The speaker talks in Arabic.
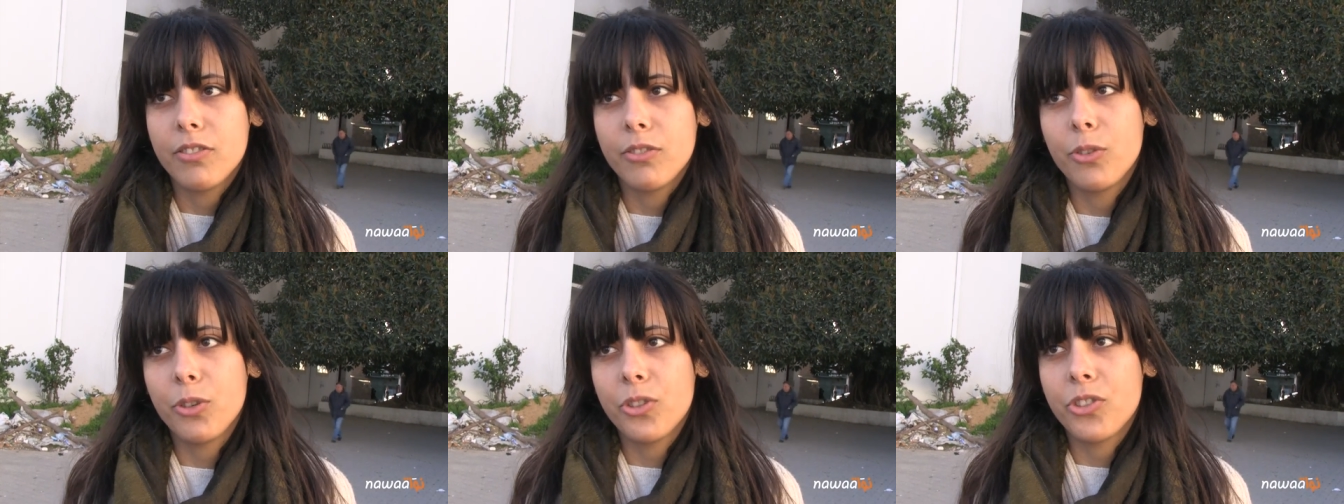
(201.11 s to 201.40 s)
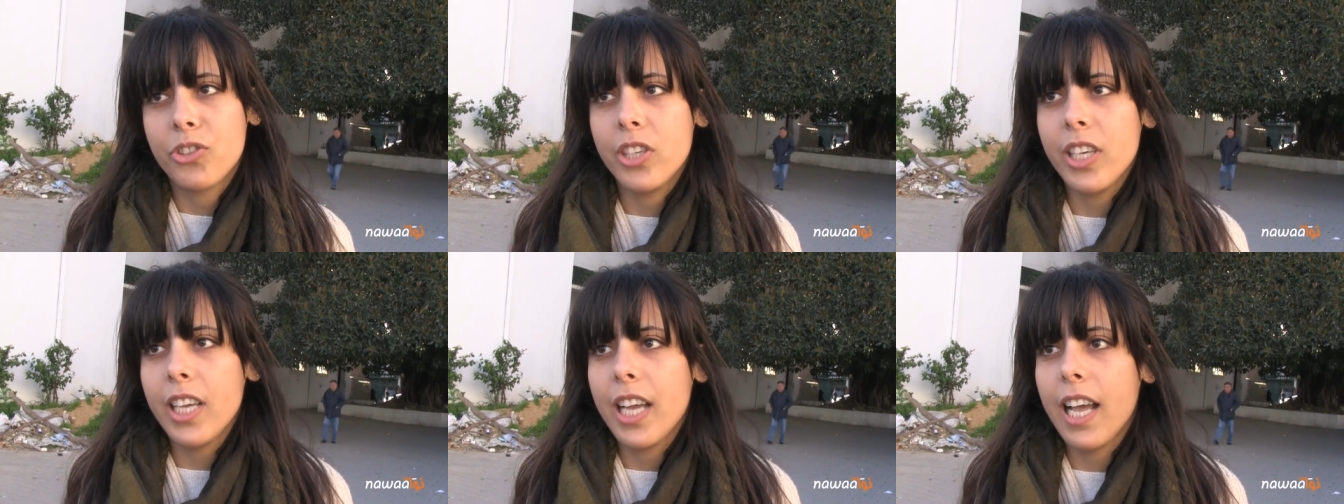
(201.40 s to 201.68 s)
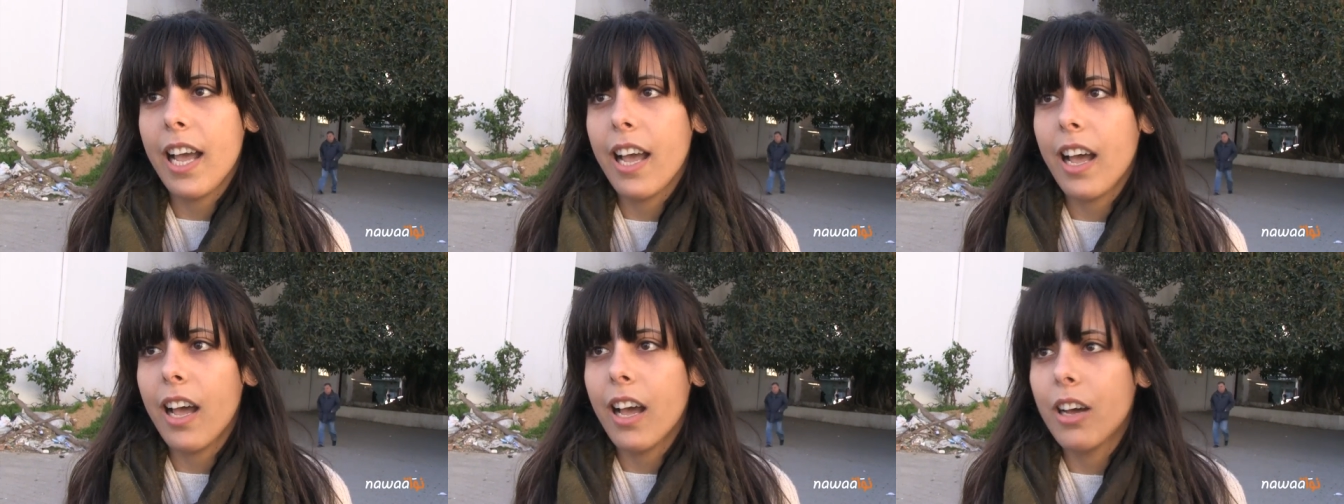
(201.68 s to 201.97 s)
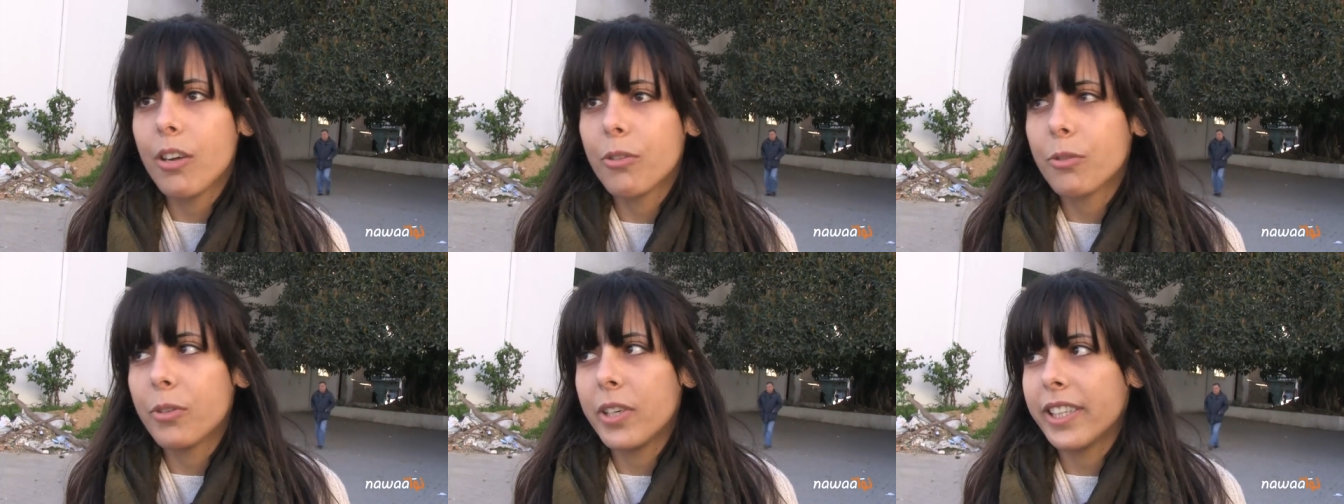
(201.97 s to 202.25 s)

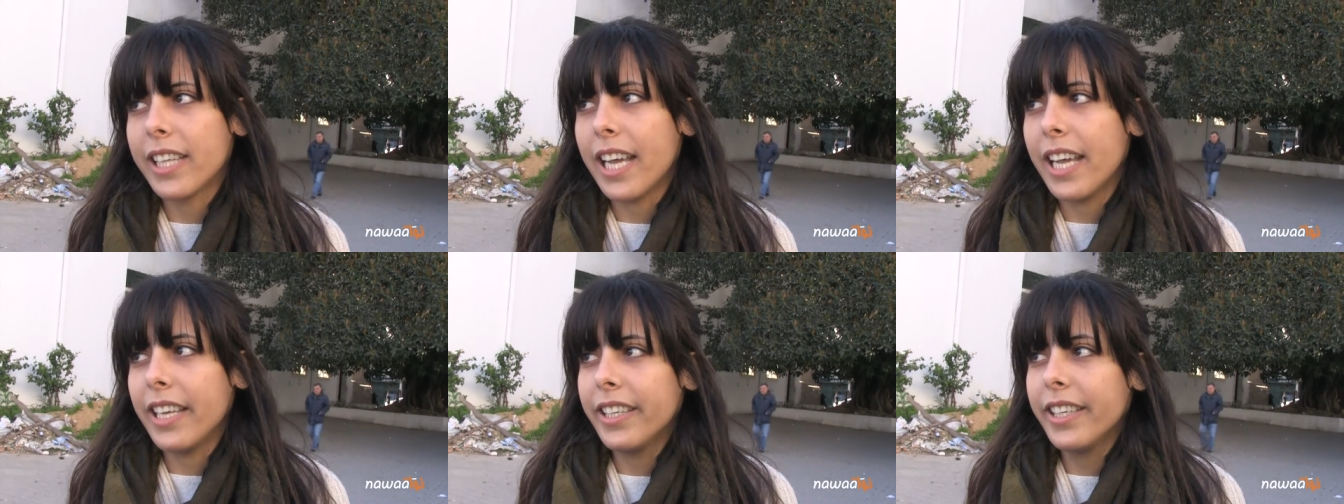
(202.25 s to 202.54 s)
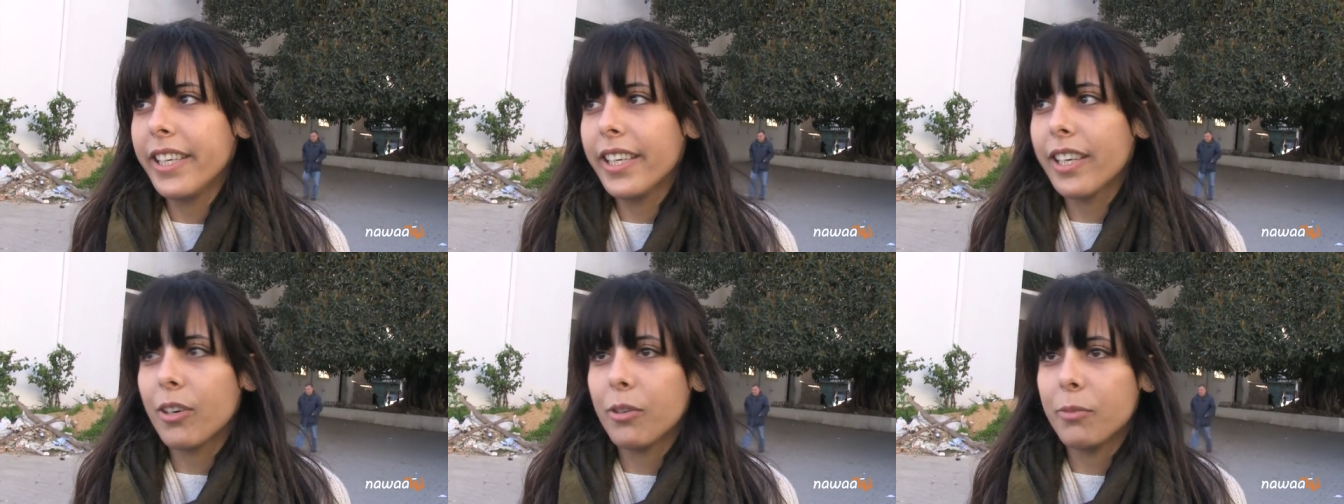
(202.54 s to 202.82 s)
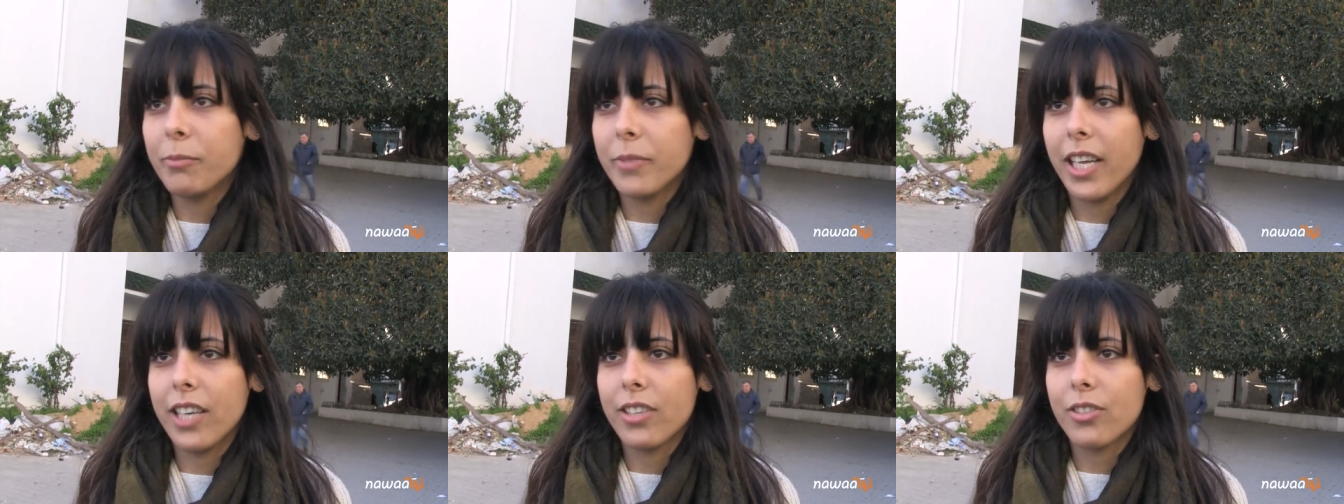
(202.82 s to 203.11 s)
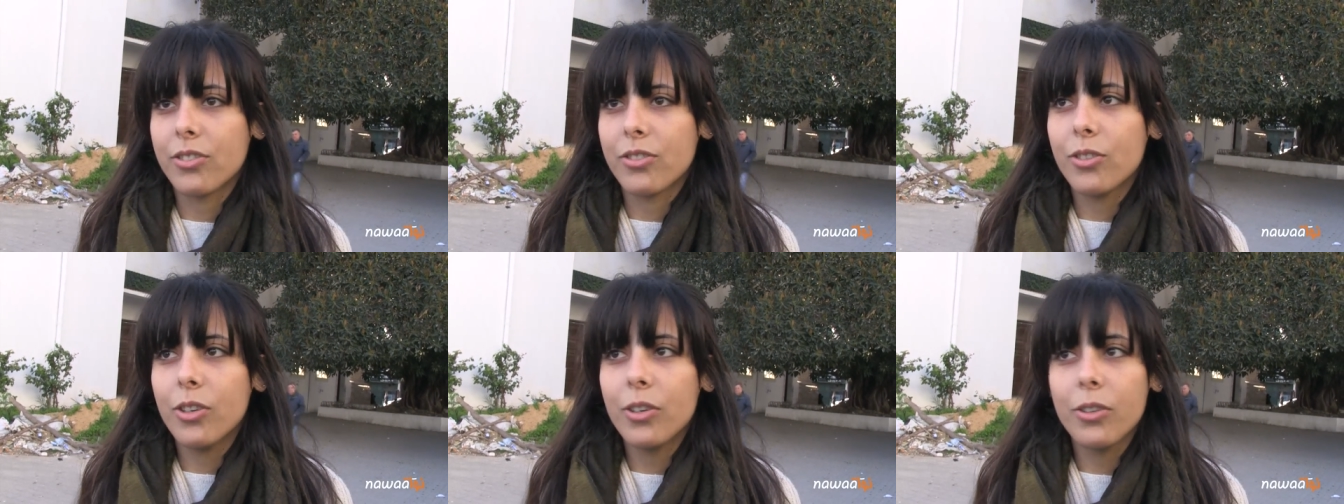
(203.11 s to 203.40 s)
درجيحه والتعليق ومن
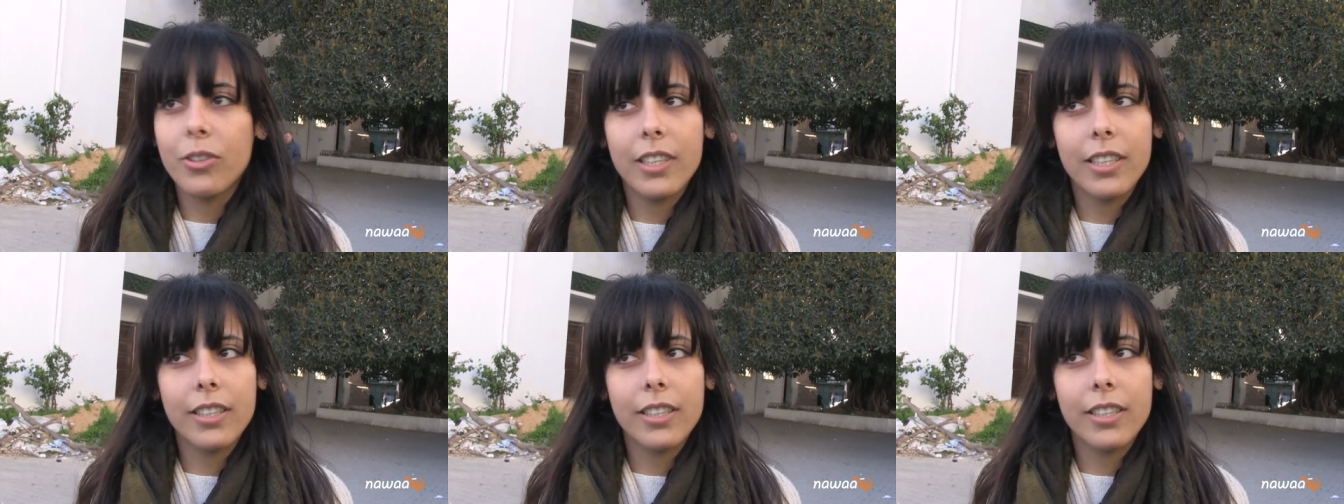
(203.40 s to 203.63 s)
شنو